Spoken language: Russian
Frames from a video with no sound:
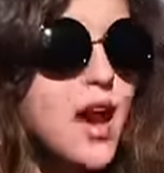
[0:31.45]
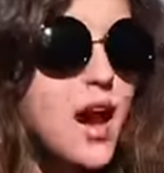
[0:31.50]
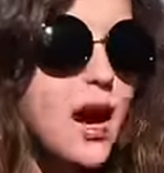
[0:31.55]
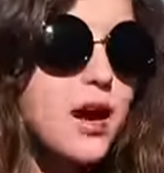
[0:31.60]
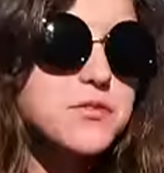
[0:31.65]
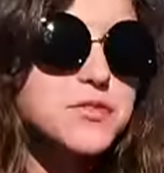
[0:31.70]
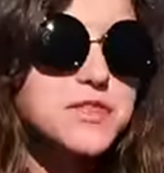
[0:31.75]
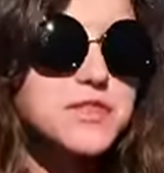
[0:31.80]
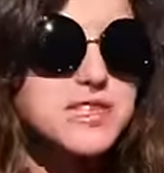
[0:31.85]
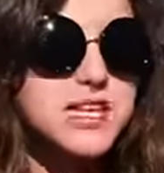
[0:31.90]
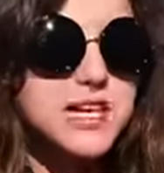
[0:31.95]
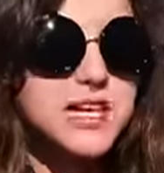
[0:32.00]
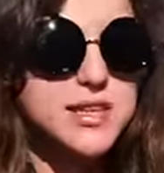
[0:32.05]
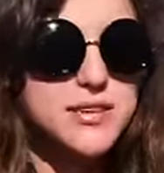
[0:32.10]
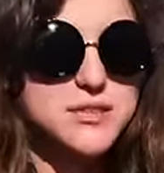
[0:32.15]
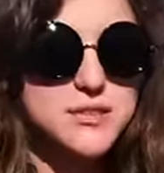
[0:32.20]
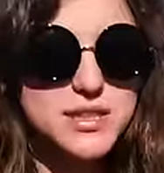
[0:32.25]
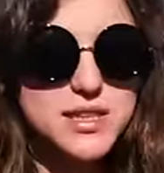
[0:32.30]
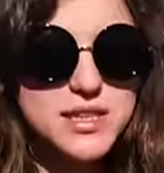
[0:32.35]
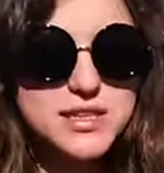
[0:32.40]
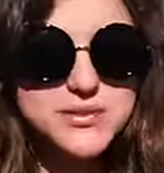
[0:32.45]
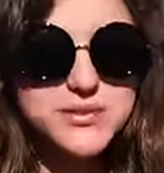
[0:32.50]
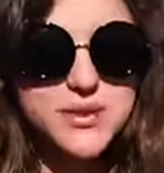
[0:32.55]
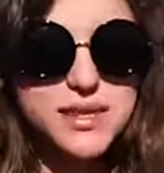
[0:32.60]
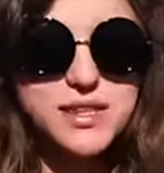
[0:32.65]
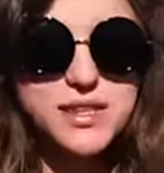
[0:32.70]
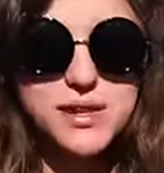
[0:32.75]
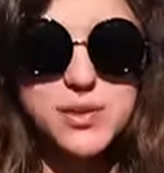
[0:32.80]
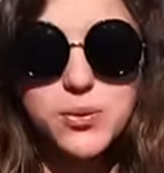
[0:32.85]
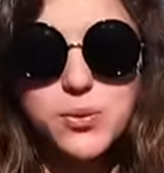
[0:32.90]
Официального
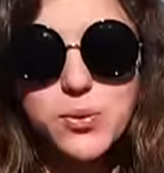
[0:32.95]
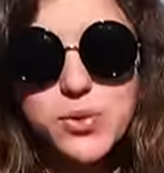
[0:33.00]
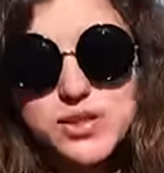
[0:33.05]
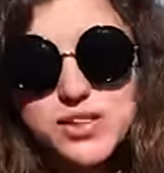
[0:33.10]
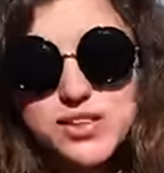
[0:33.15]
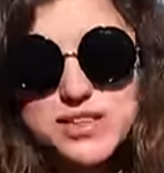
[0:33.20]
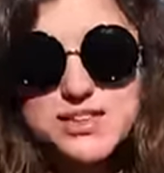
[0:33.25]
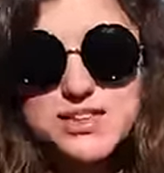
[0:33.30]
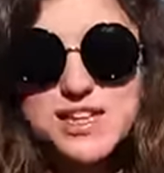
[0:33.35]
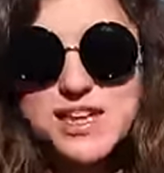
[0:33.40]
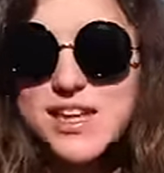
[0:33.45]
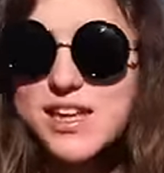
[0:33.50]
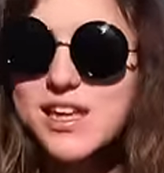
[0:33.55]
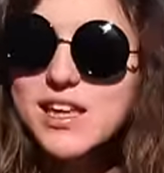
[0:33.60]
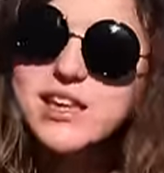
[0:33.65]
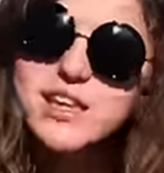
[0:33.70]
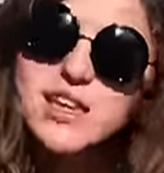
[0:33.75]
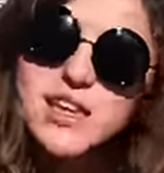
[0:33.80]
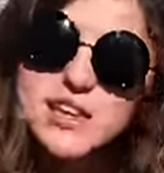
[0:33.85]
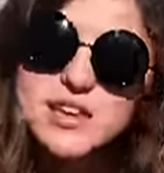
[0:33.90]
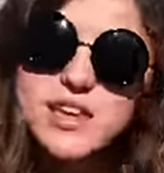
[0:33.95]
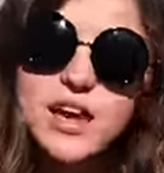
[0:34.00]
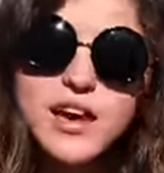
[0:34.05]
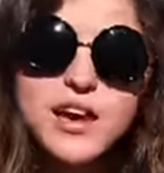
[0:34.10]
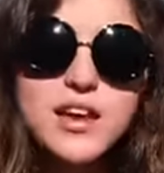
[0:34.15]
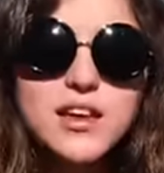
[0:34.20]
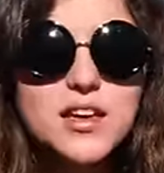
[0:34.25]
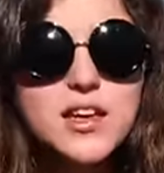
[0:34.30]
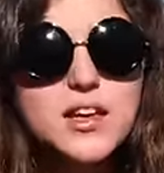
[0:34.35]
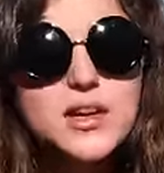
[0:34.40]
названия у этой серии нет,
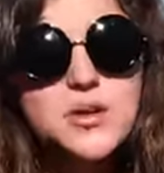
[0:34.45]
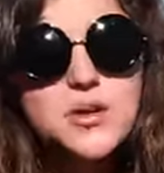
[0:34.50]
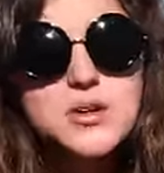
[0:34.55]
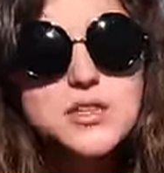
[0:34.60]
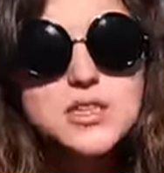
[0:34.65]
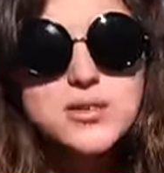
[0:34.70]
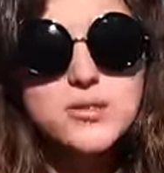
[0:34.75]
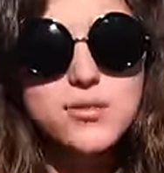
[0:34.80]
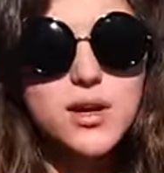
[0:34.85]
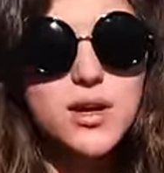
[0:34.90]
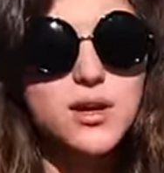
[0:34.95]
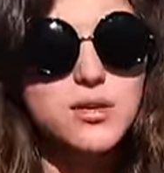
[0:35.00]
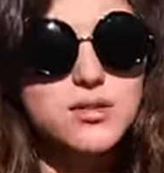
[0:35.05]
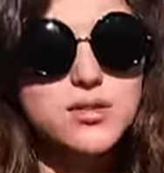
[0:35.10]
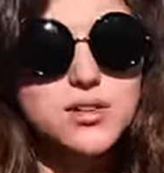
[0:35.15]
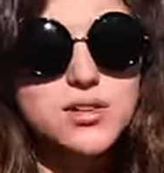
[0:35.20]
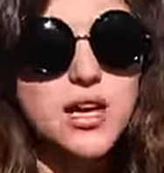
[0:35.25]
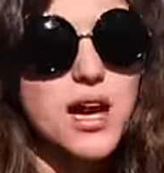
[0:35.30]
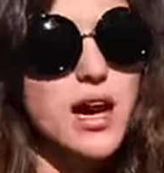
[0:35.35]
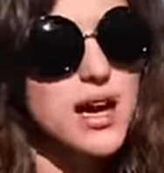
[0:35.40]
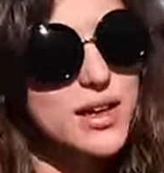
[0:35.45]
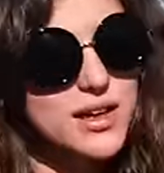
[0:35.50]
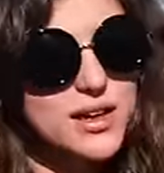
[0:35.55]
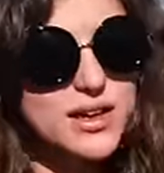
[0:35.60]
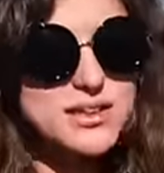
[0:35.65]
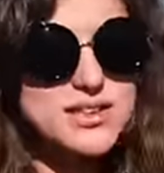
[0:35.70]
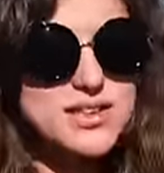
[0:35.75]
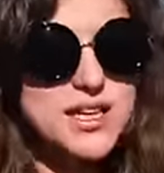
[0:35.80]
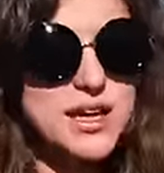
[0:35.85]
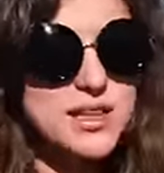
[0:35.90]
и ее называют как
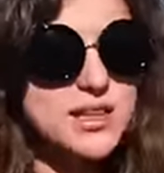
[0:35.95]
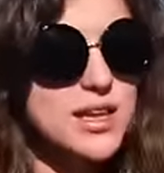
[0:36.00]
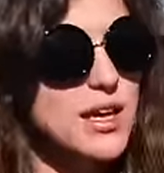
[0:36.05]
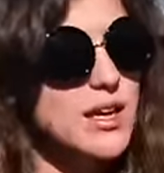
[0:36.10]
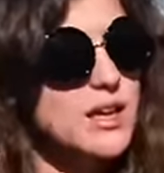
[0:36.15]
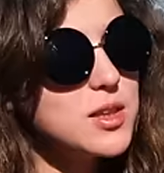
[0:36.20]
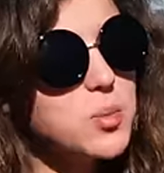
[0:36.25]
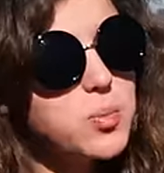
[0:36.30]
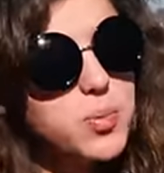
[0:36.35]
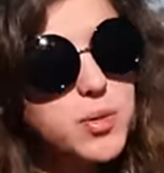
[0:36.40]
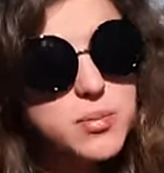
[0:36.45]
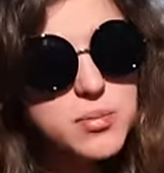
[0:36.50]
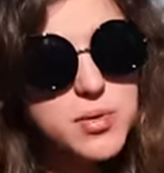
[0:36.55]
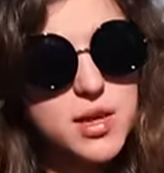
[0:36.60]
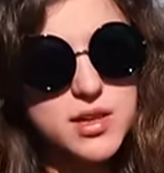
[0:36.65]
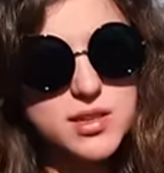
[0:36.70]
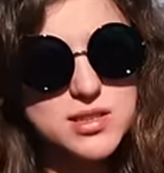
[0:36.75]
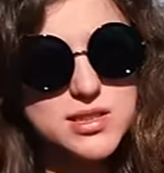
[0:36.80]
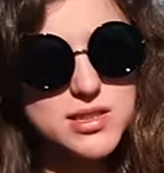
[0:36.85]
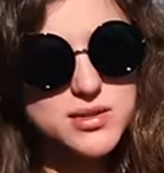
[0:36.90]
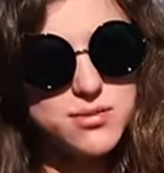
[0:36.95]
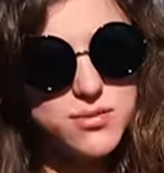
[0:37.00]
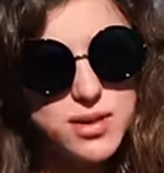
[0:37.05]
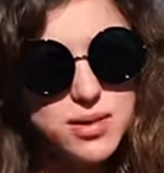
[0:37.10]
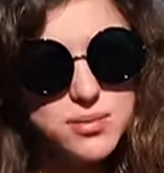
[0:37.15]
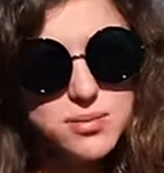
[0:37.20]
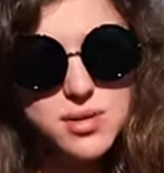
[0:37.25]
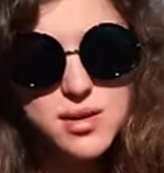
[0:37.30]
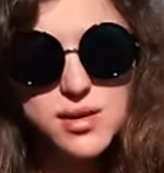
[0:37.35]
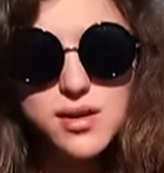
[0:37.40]
хотят. Например,
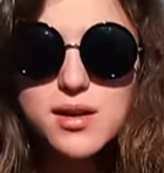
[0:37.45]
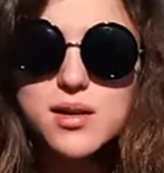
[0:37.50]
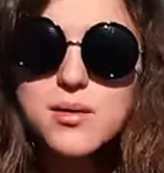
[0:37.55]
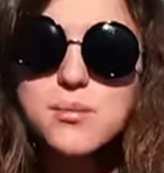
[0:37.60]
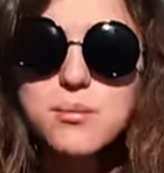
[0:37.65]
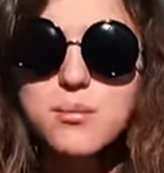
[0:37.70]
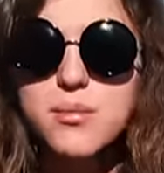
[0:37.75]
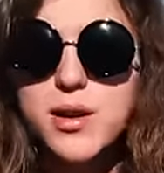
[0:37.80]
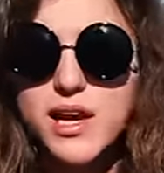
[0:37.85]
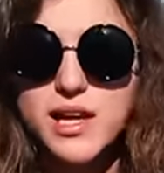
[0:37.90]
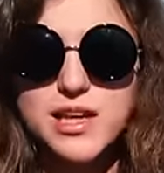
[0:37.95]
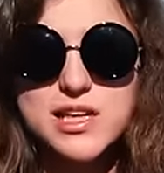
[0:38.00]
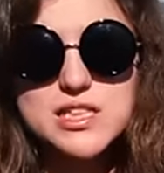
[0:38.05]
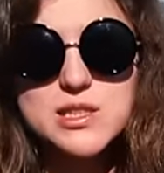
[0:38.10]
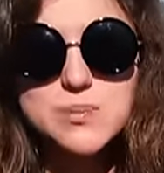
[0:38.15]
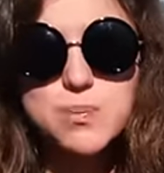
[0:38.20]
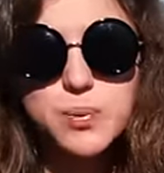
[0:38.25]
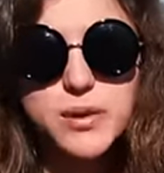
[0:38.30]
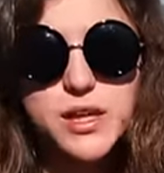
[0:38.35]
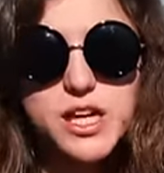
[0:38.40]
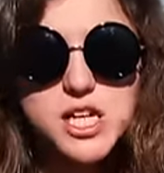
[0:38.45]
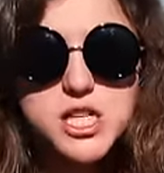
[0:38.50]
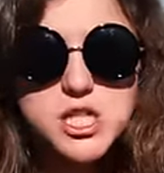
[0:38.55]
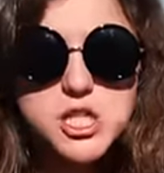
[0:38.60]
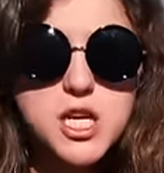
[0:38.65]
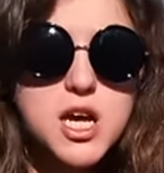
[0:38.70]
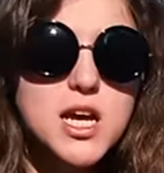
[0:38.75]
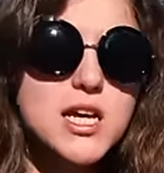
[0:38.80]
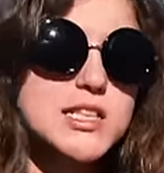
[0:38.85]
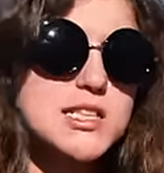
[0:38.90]
свимеры, make a
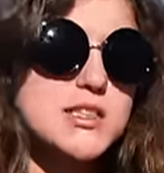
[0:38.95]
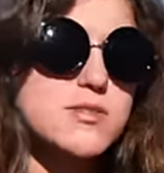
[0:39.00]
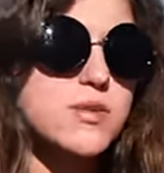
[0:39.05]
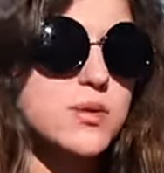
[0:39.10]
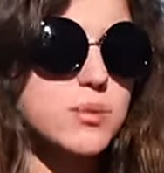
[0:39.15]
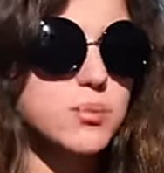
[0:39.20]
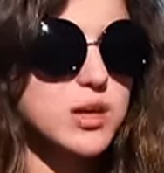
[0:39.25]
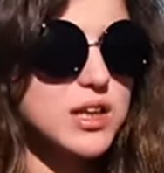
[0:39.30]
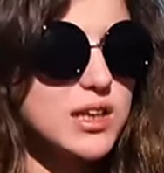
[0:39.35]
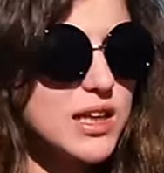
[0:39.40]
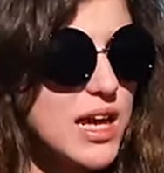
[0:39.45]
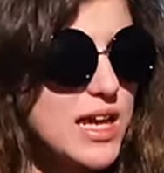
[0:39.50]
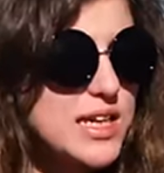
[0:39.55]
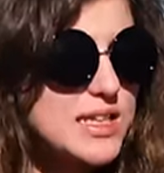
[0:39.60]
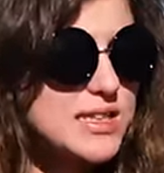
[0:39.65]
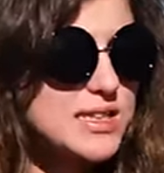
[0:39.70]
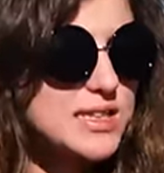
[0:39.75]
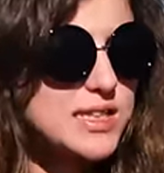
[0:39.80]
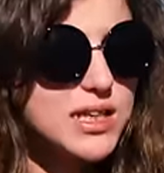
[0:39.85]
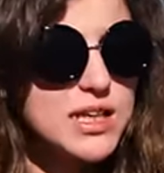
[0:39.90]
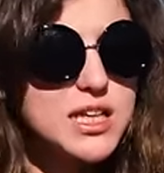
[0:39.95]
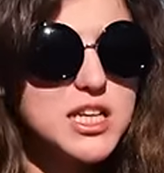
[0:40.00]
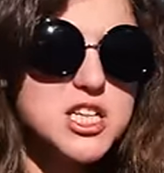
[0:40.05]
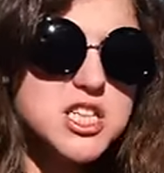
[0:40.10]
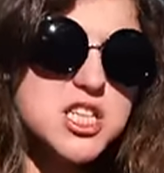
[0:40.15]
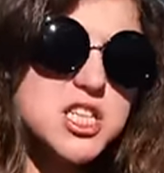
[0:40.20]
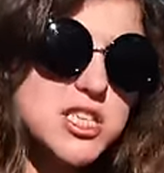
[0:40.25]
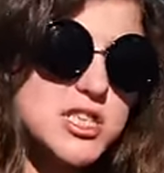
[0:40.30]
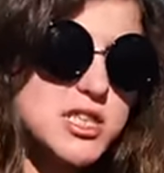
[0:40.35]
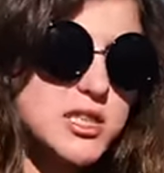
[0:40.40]
splash, swim class или
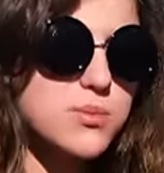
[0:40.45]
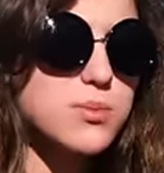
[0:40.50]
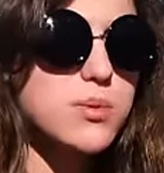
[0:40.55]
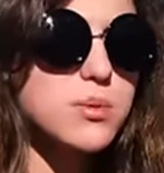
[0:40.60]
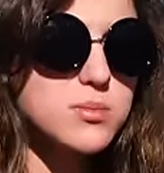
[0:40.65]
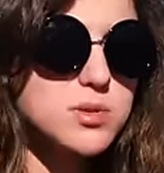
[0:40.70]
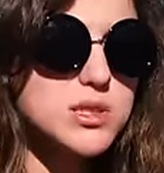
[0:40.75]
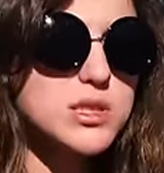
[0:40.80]
же swim